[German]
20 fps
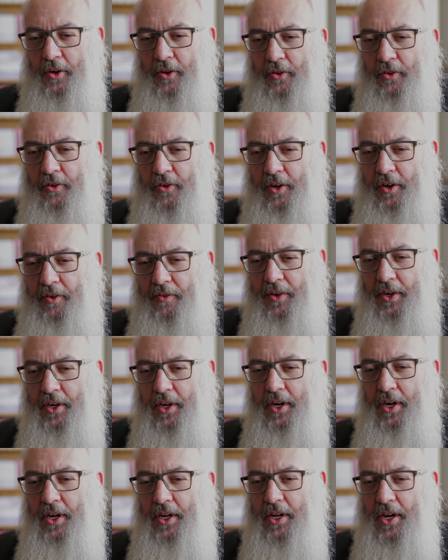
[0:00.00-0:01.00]
zu der
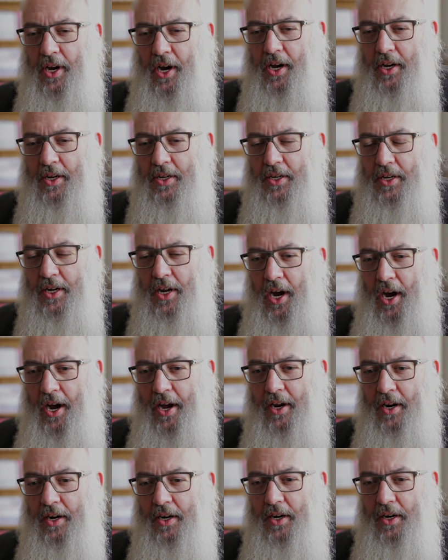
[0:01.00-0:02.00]
Wirklichkeit, die
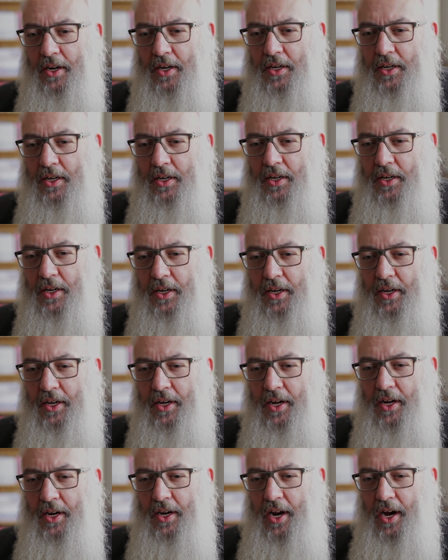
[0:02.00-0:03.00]
eigentlich
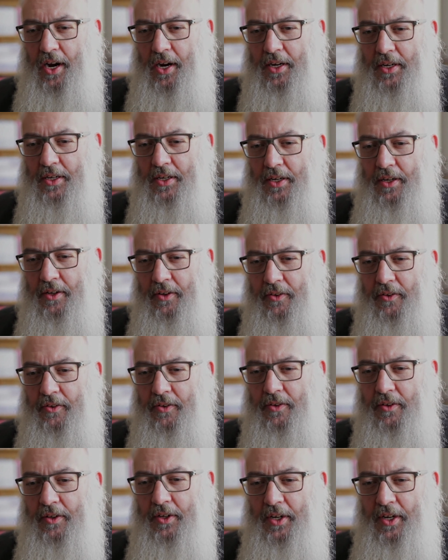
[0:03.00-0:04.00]
gedacht
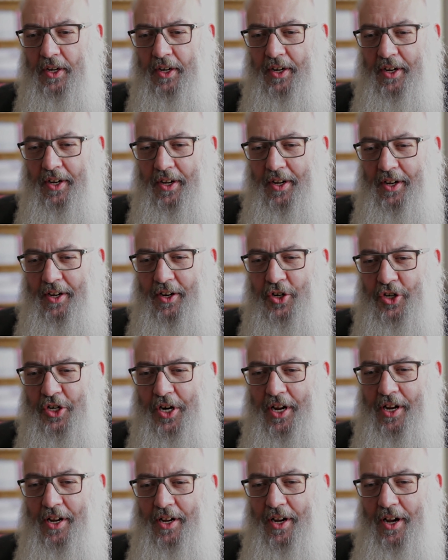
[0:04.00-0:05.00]
ist.
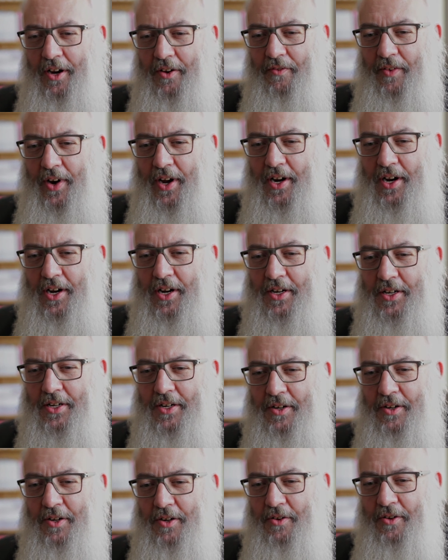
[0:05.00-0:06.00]
Geschenke an
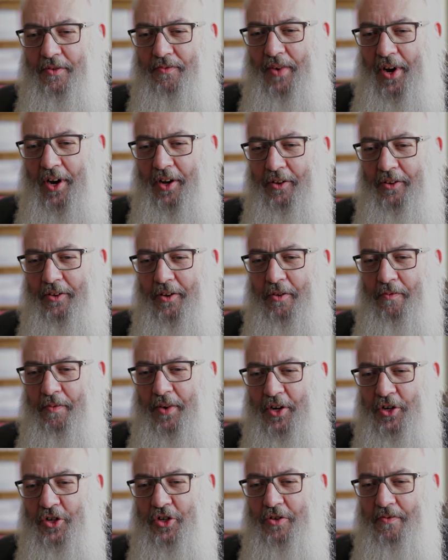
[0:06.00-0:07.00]
Weihnachten machen sich
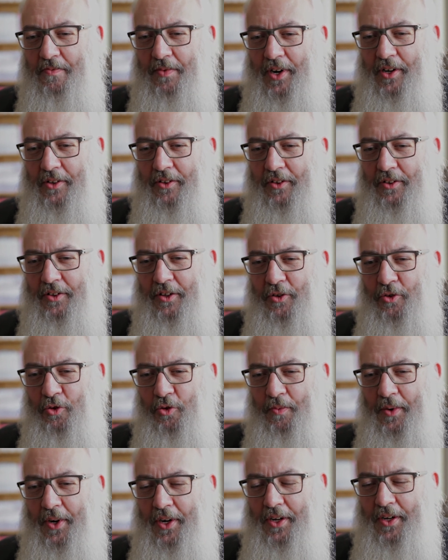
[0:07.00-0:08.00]
Menschen, weil sie sich
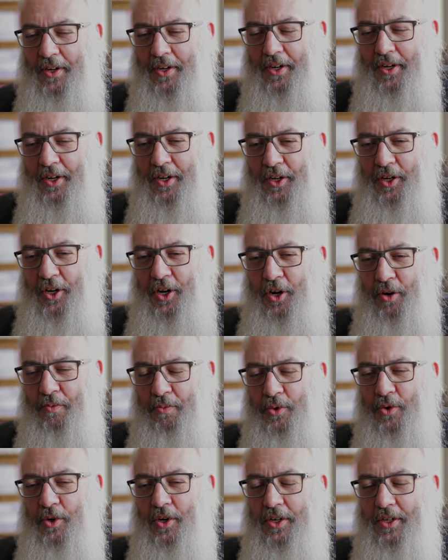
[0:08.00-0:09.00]
über die
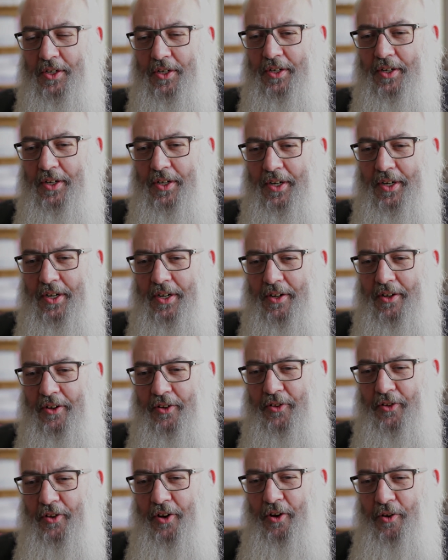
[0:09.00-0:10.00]
Geburt
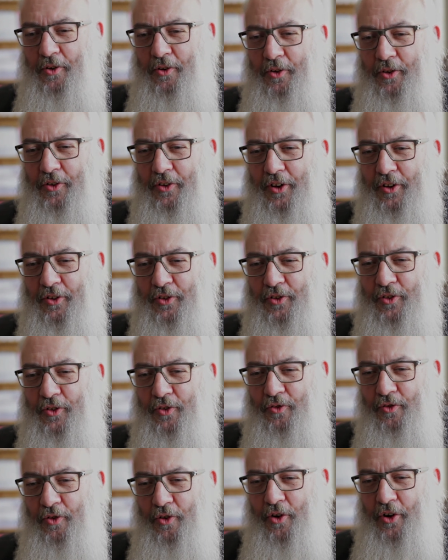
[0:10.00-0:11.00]
des Erlösers
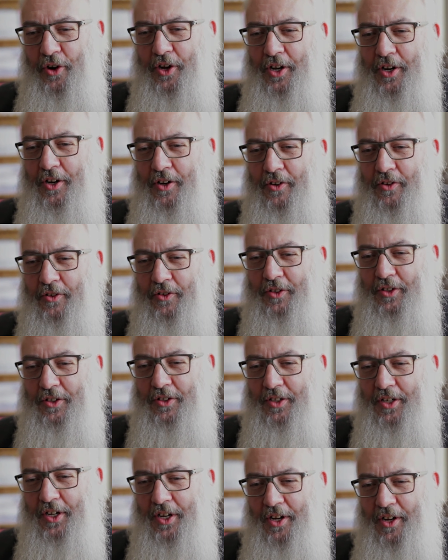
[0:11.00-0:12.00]
freuen
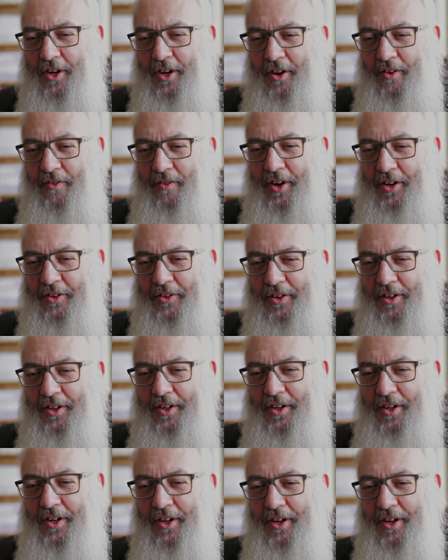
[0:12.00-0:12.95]
und weil sie